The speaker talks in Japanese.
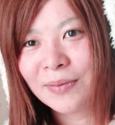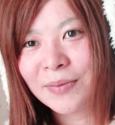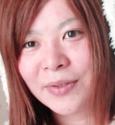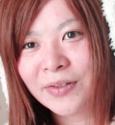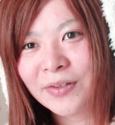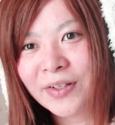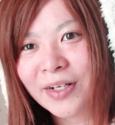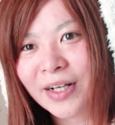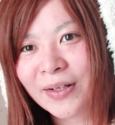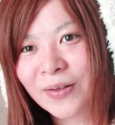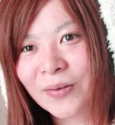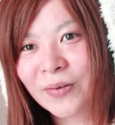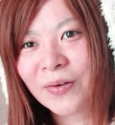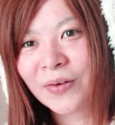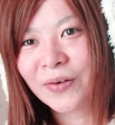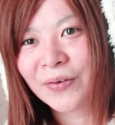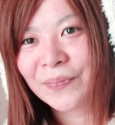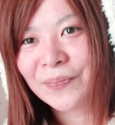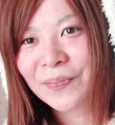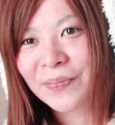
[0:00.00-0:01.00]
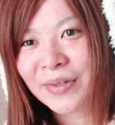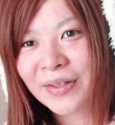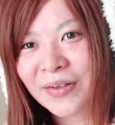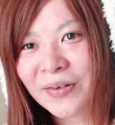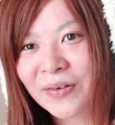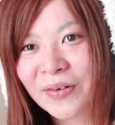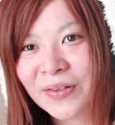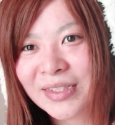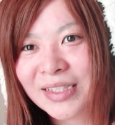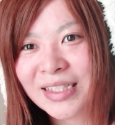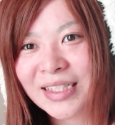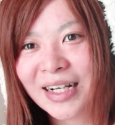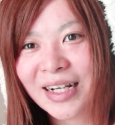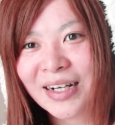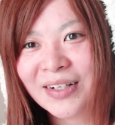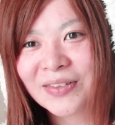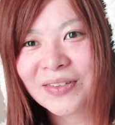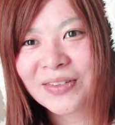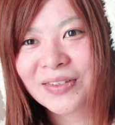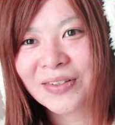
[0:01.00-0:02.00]
ミノーラの個人
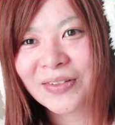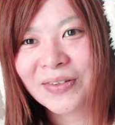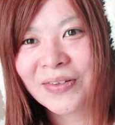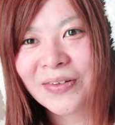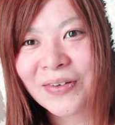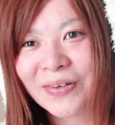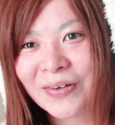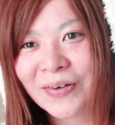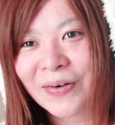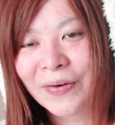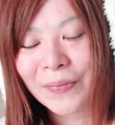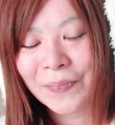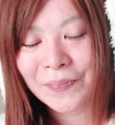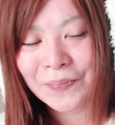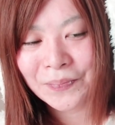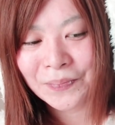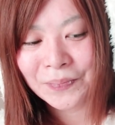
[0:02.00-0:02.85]
アカウントの方を、